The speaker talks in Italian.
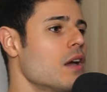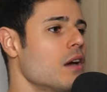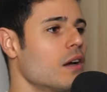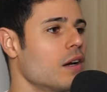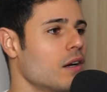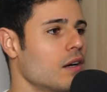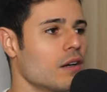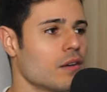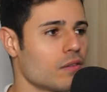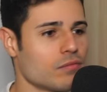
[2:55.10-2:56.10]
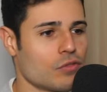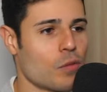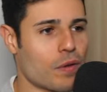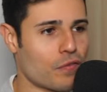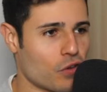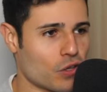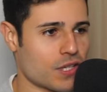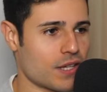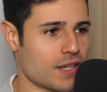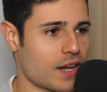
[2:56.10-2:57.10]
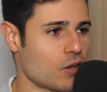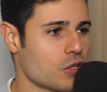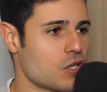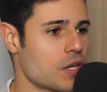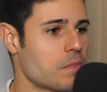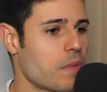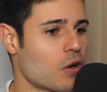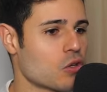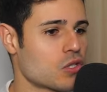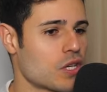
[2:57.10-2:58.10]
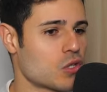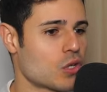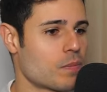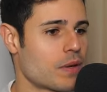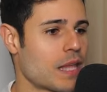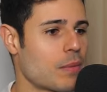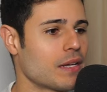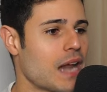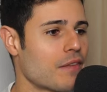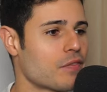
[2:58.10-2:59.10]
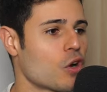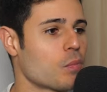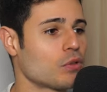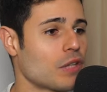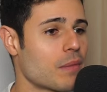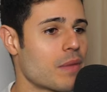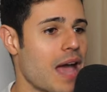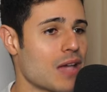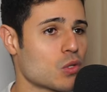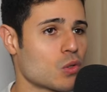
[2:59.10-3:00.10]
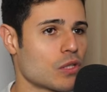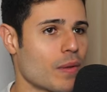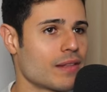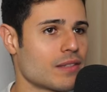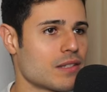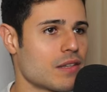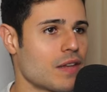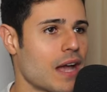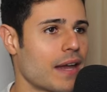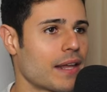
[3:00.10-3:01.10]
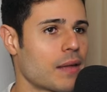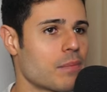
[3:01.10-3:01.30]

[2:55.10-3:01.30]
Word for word: Uh, non per forza sarà così, però lo stesso, se prendiamo il grafico, potrebbe assolutamente significare che